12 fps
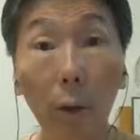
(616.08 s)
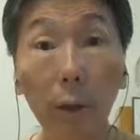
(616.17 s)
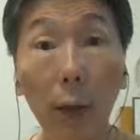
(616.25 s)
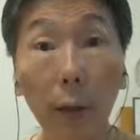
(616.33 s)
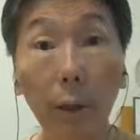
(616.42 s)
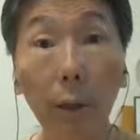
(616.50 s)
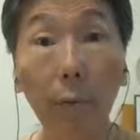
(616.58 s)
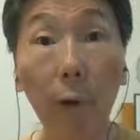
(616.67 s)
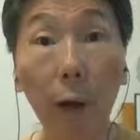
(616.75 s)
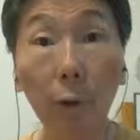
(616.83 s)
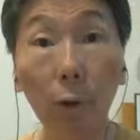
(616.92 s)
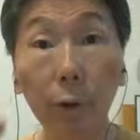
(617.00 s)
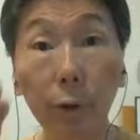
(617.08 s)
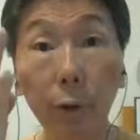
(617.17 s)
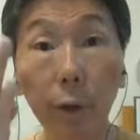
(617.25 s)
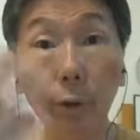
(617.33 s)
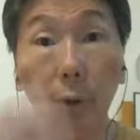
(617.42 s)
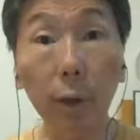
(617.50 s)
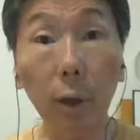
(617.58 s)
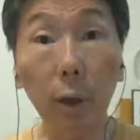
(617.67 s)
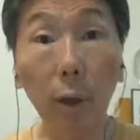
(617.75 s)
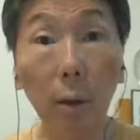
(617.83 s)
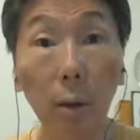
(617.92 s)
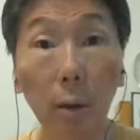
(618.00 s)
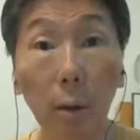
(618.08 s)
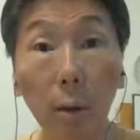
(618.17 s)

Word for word: 往沙溪翻落死了四个。